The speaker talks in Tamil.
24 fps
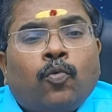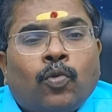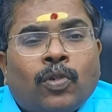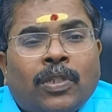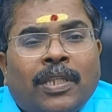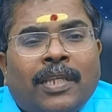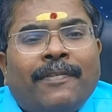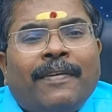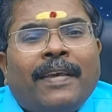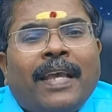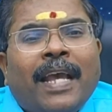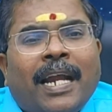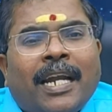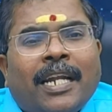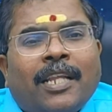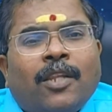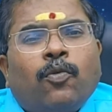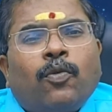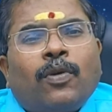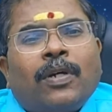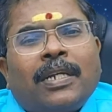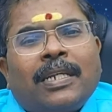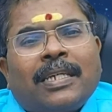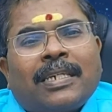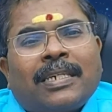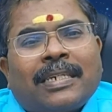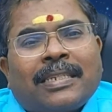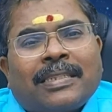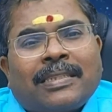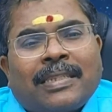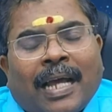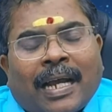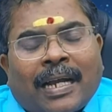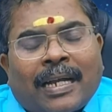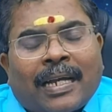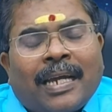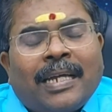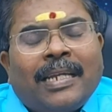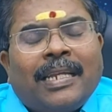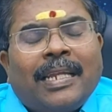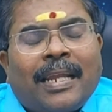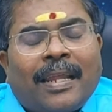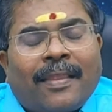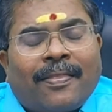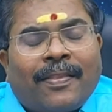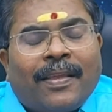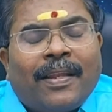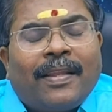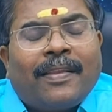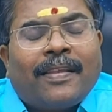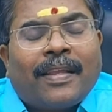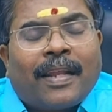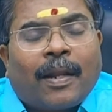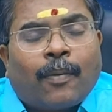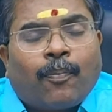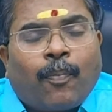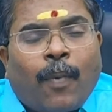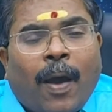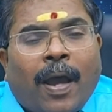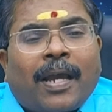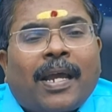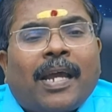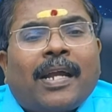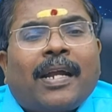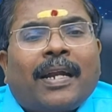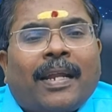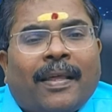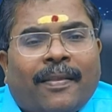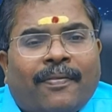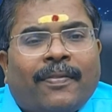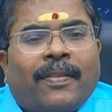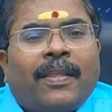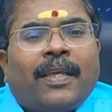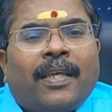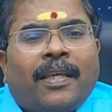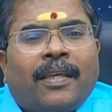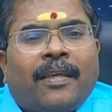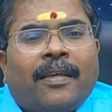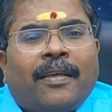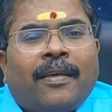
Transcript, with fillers: உதவியானது உங்களுக்கு தக்க நேரத்தில் சிறப்பாக கிடைத்து